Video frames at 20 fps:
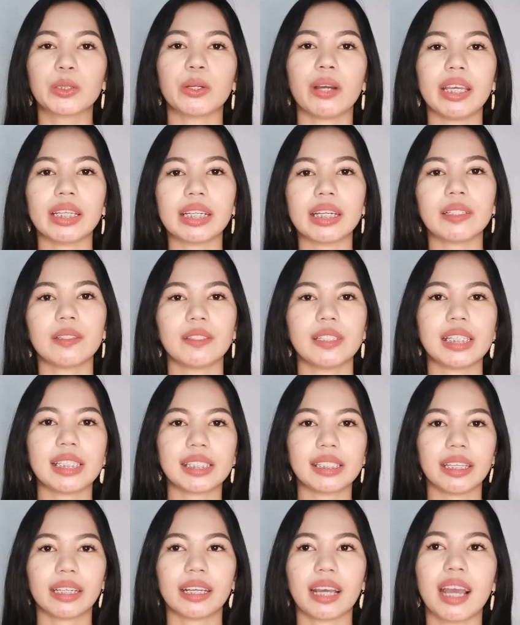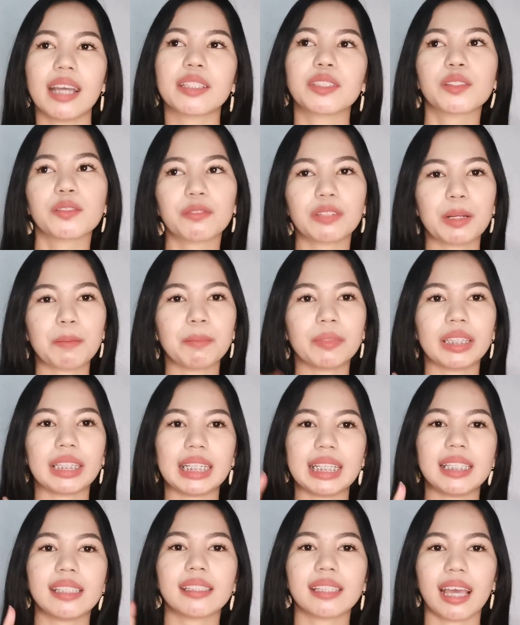So, I got these decants from
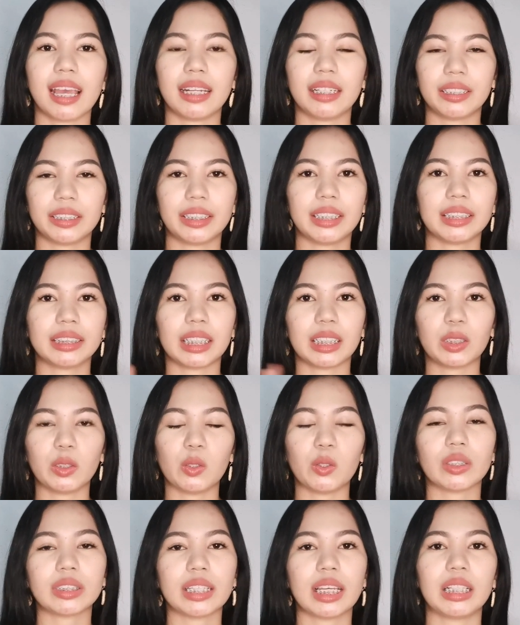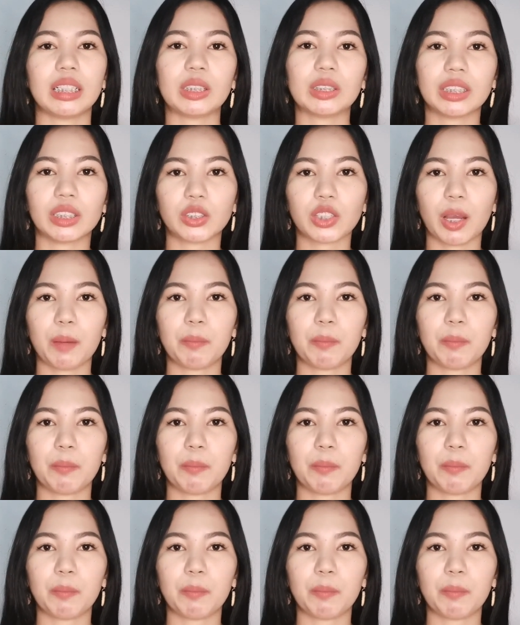three seller. Tatlong seller sa